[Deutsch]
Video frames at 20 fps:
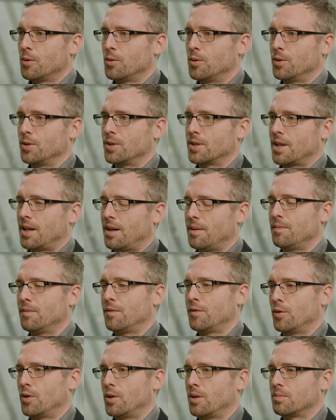und haben
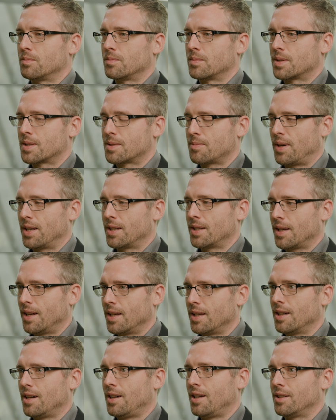vor zwei,
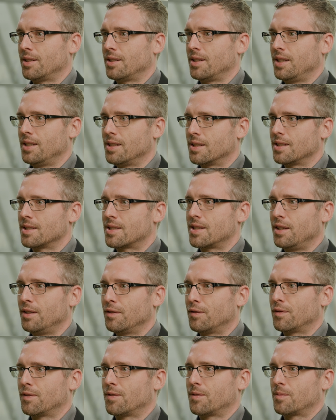drei Jahren
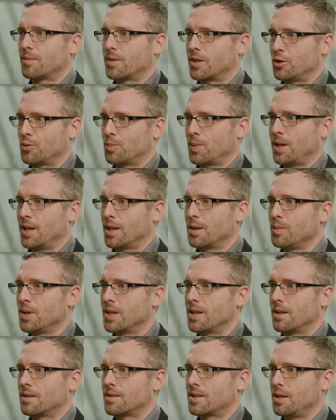intensiv Gespräche
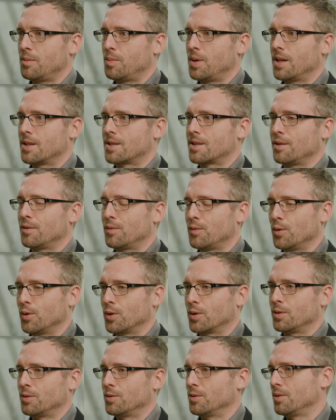mit CBS
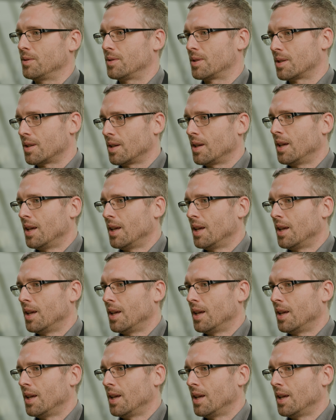geführt und